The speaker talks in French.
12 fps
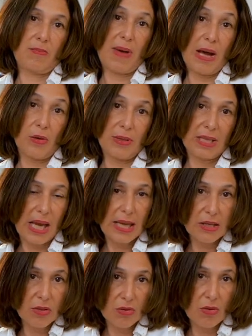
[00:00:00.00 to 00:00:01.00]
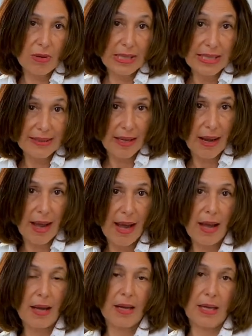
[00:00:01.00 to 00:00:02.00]
par une direction
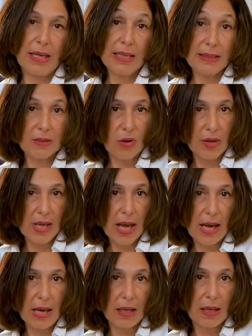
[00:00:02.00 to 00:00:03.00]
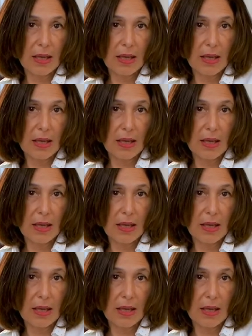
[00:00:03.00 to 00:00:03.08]
littéraire, éditoriale,